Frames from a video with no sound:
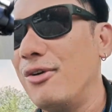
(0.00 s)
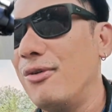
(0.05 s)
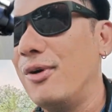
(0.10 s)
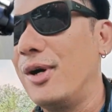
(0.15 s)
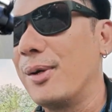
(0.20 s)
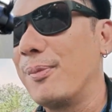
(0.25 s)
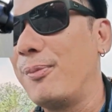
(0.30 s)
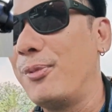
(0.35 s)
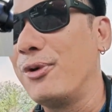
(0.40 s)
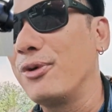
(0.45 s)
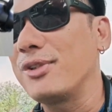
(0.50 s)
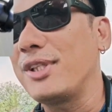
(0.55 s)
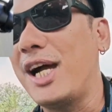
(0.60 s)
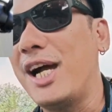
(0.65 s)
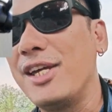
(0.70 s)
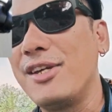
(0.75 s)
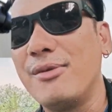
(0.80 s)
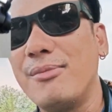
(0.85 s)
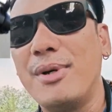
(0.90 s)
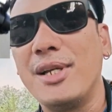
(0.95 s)
Huwag po
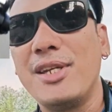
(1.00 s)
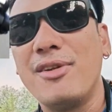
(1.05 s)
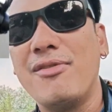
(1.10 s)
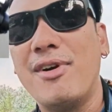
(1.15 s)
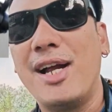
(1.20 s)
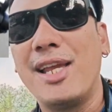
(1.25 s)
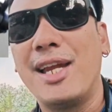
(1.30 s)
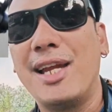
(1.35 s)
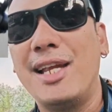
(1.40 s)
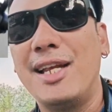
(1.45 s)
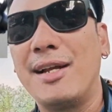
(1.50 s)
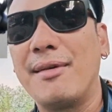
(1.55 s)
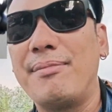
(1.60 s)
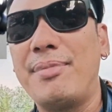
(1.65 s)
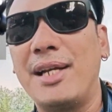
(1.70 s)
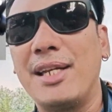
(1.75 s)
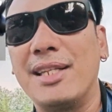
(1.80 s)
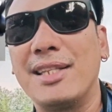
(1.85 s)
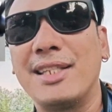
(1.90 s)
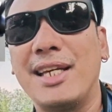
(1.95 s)
tayo maniwala na
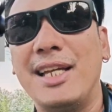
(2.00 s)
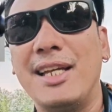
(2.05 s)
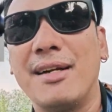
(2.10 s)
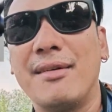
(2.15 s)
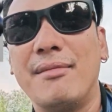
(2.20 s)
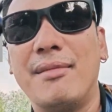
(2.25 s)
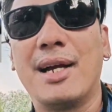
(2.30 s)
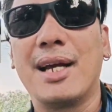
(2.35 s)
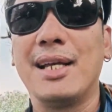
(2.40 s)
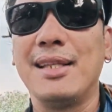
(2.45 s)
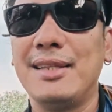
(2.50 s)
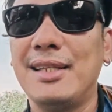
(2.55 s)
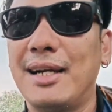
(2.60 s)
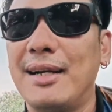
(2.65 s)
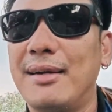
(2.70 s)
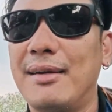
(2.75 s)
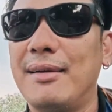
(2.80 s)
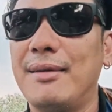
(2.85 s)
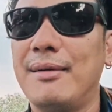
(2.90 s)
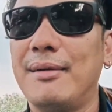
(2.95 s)
nagpalit ka ng
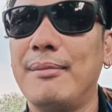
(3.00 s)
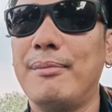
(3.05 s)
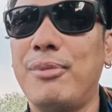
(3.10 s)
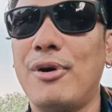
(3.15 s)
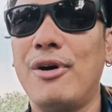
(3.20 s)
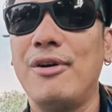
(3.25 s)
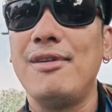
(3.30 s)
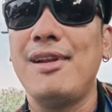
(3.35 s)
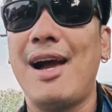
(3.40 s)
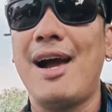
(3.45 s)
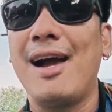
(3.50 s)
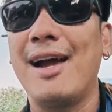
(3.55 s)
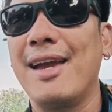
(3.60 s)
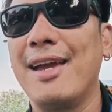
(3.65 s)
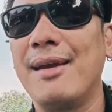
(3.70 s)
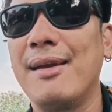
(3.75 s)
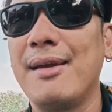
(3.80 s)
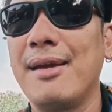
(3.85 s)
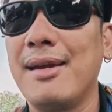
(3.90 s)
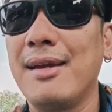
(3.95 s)
magandang bola,
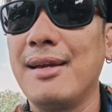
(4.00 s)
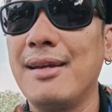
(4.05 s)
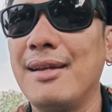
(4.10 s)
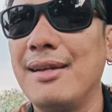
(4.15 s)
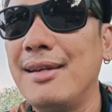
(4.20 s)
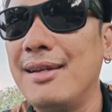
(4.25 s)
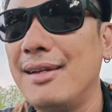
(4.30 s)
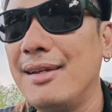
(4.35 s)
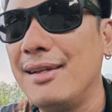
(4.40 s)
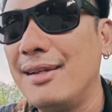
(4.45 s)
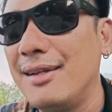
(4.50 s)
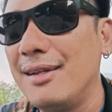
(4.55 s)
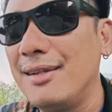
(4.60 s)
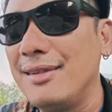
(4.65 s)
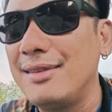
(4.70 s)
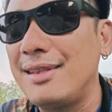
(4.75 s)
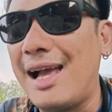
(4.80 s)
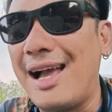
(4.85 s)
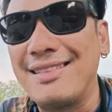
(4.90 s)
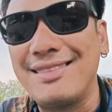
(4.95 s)
eh
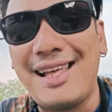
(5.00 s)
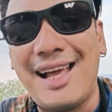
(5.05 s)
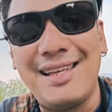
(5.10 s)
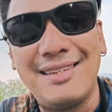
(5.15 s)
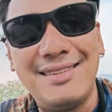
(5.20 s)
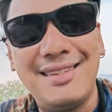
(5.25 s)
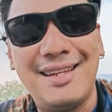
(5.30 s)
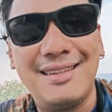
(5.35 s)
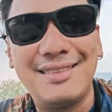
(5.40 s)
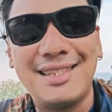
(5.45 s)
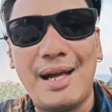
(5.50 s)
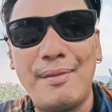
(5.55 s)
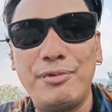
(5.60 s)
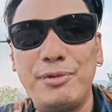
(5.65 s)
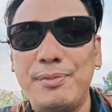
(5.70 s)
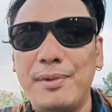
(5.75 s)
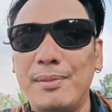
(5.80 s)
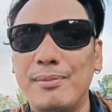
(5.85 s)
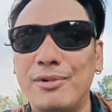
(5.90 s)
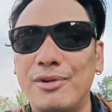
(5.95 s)
tataas na ang top
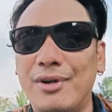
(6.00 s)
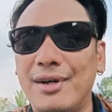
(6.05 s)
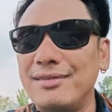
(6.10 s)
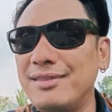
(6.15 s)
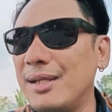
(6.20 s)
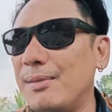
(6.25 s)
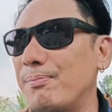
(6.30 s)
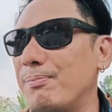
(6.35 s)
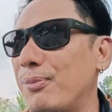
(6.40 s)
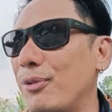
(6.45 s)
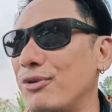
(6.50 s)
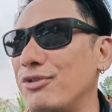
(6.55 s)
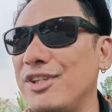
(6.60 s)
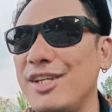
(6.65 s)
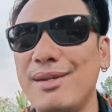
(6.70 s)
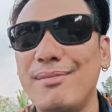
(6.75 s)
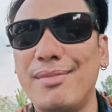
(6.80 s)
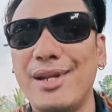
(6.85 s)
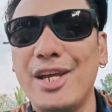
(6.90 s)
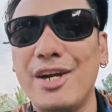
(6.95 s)
speed mo kasi
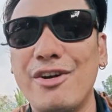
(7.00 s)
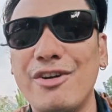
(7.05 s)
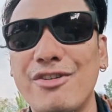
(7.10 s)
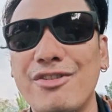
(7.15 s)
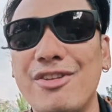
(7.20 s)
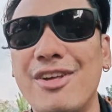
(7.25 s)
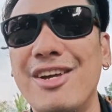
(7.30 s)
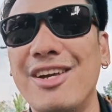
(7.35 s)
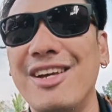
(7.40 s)
imposible yun.